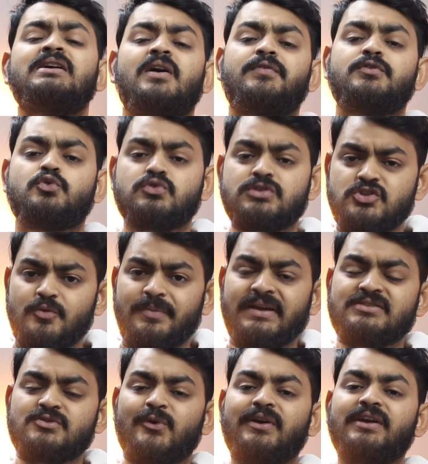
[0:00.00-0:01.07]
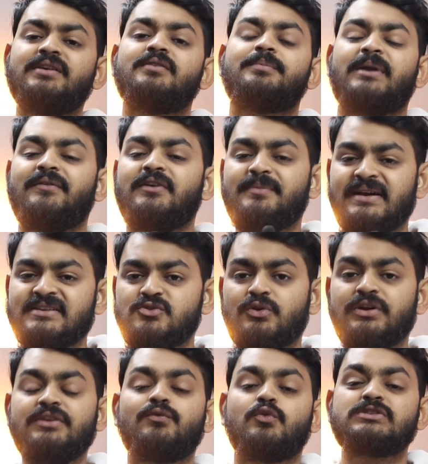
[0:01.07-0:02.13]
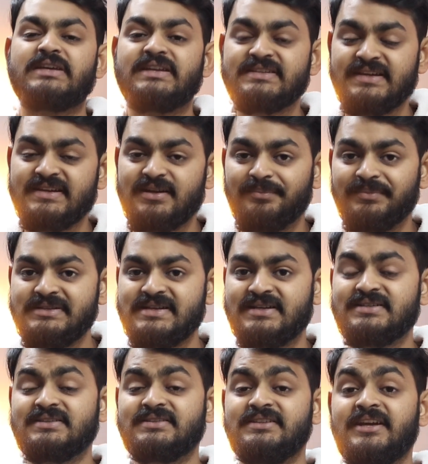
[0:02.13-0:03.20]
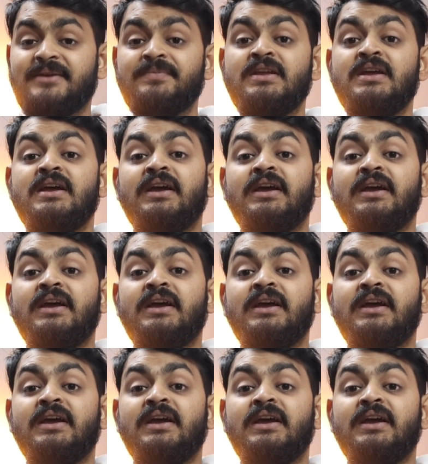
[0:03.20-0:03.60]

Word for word: या फिर दूसरे जो बैंक्स हो गए प्राइवेट बैंक्स हो गए वो सारी सारी कंपनीज आ जाती हैं